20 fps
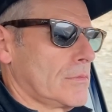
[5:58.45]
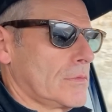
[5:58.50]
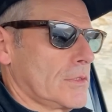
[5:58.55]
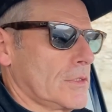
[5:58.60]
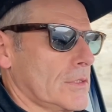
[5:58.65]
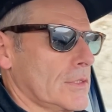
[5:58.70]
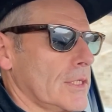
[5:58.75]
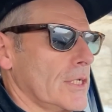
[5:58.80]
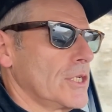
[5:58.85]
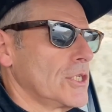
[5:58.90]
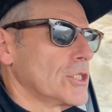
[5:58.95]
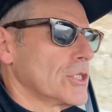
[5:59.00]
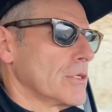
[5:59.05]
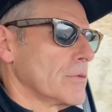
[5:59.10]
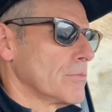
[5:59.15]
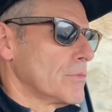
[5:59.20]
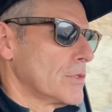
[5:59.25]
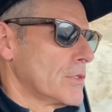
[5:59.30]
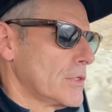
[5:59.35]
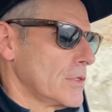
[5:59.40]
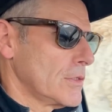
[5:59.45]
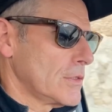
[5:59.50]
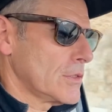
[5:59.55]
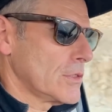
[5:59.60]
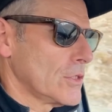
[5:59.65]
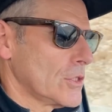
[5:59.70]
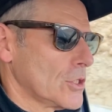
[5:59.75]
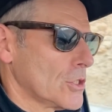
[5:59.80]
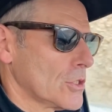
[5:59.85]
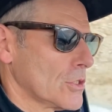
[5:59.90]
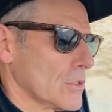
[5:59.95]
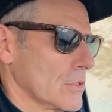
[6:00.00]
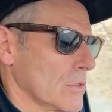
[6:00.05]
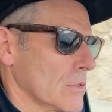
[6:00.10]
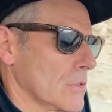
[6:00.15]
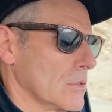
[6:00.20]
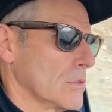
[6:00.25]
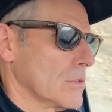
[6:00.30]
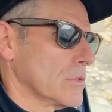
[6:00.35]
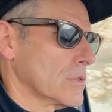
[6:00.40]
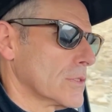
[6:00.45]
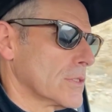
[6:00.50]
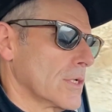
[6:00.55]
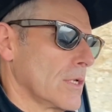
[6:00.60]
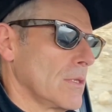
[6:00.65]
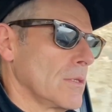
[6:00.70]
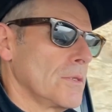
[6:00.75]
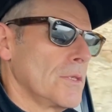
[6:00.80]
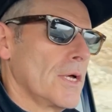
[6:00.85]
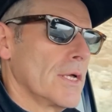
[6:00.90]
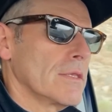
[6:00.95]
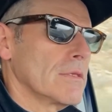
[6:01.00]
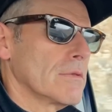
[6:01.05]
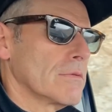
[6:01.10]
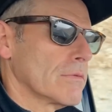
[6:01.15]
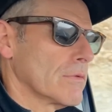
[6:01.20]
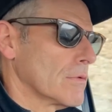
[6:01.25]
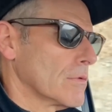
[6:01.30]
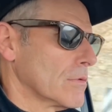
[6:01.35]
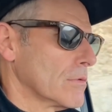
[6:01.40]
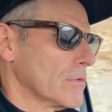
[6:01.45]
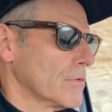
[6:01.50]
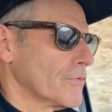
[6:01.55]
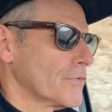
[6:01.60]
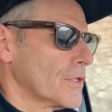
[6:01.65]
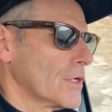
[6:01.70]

с лишним тысяч солдат в